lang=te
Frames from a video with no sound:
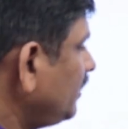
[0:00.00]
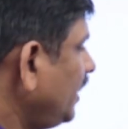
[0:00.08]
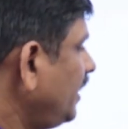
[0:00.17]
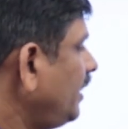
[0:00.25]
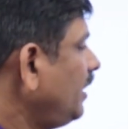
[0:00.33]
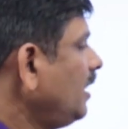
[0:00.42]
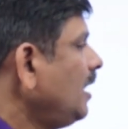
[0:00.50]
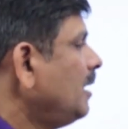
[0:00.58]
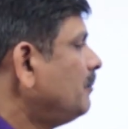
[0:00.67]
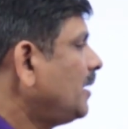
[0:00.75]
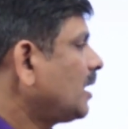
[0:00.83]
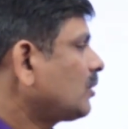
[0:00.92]
దీన్ని
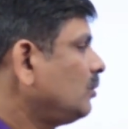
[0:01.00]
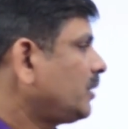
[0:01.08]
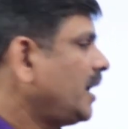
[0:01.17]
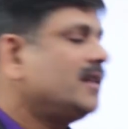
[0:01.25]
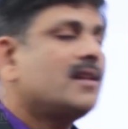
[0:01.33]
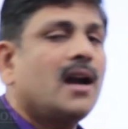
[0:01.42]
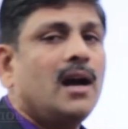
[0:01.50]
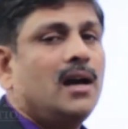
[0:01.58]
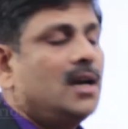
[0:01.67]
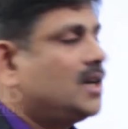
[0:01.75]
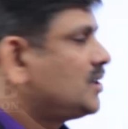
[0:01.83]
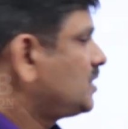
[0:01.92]
మనకు కేంద్ర
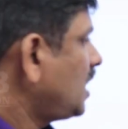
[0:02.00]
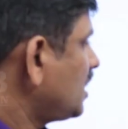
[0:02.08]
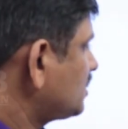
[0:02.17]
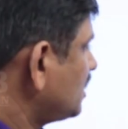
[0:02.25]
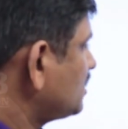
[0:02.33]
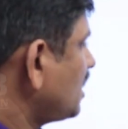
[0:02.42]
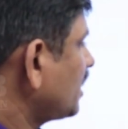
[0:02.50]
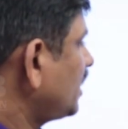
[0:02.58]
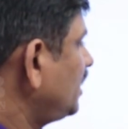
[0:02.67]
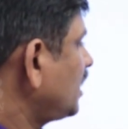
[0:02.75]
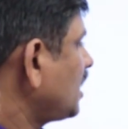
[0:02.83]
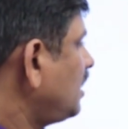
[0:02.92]
శాస్త్ర
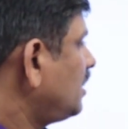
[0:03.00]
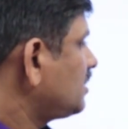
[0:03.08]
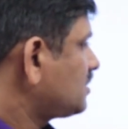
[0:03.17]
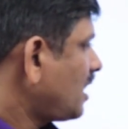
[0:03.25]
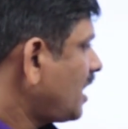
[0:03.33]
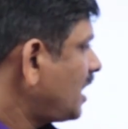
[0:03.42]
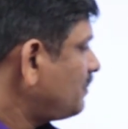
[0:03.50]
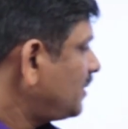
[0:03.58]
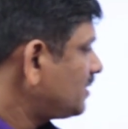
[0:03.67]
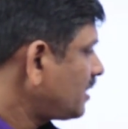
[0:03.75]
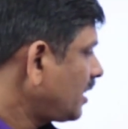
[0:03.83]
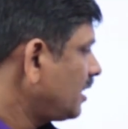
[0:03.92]
సాంకేతిక సహాయ
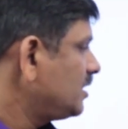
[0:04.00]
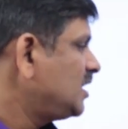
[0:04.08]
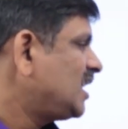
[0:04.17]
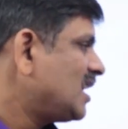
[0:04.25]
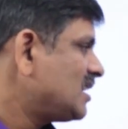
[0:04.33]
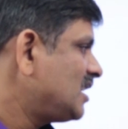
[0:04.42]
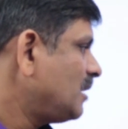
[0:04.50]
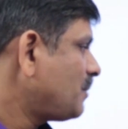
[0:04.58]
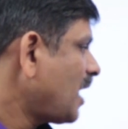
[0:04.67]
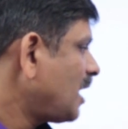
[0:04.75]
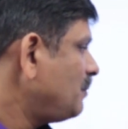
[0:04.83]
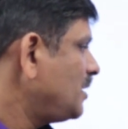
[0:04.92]
మంత్రి జితేంద్ర సింగ్
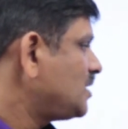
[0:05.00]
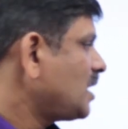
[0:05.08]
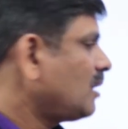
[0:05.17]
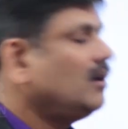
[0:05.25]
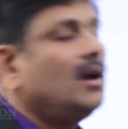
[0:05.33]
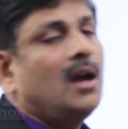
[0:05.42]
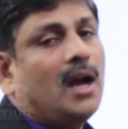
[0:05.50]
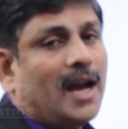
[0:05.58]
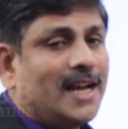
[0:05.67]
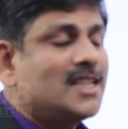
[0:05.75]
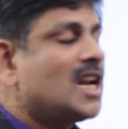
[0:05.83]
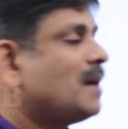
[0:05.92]
ప్రారంభించారు
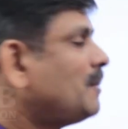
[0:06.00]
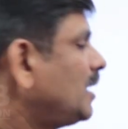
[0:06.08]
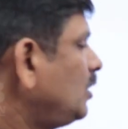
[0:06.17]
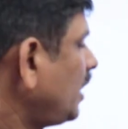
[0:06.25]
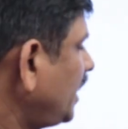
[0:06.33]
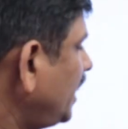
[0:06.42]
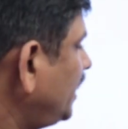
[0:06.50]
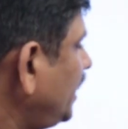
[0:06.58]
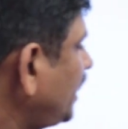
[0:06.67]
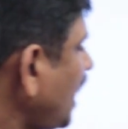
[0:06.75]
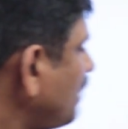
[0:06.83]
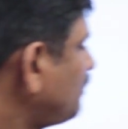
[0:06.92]
హైదరాబాద్లో
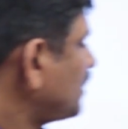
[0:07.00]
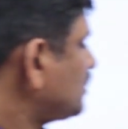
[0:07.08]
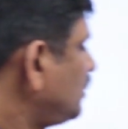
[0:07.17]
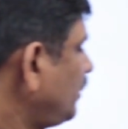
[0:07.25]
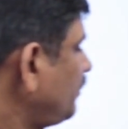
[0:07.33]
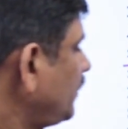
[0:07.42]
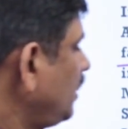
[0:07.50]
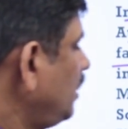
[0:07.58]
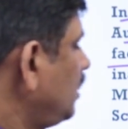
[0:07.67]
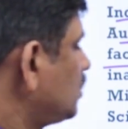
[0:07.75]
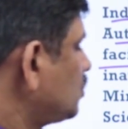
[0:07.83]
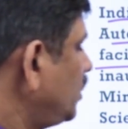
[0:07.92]
ఐఐటి క్యాంపస్లో
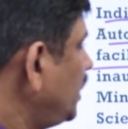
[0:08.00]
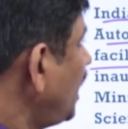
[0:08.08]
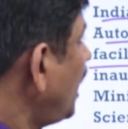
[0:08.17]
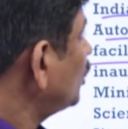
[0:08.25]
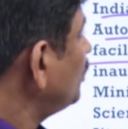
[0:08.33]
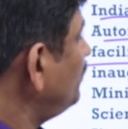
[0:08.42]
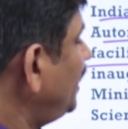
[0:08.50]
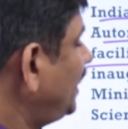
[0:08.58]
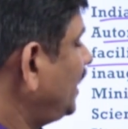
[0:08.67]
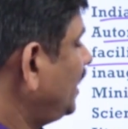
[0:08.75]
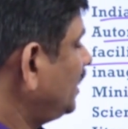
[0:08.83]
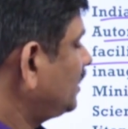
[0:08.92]
సో ఇది
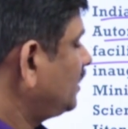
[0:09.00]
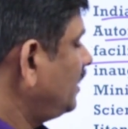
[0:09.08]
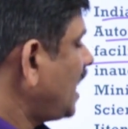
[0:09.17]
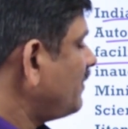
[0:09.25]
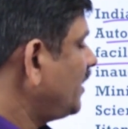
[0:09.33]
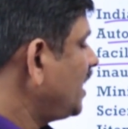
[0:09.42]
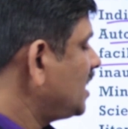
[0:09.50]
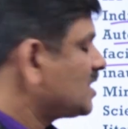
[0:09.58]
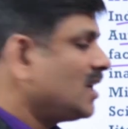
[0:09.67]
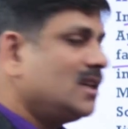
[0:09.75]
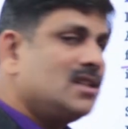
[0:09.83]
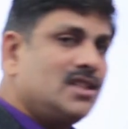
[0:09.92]
ఆటోమేటిక్గా
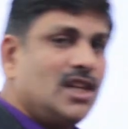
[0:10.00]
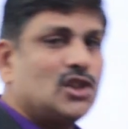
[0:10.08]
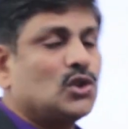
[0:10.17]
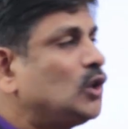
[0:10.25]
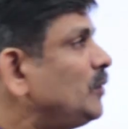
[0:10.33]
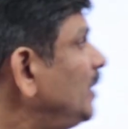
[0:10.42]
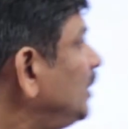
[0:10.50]
నావిగేషన్ చేసుకుంటూ